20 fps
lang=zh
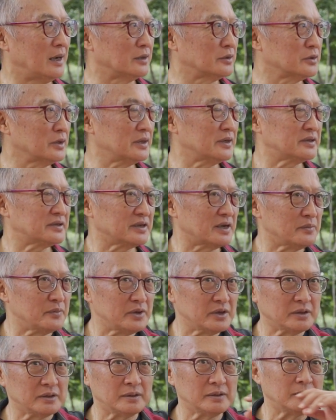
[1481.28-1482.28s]
所以生
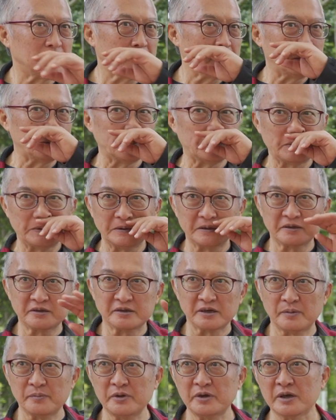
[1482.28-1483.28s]
命
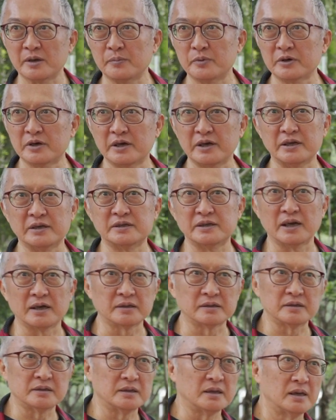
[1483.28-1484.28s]
也不可以这样
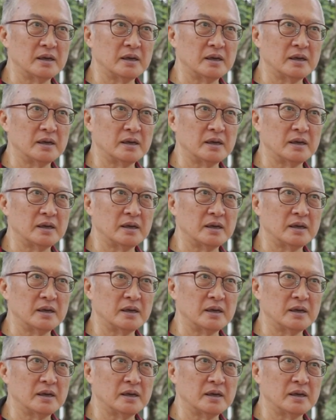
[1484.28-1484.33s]
子。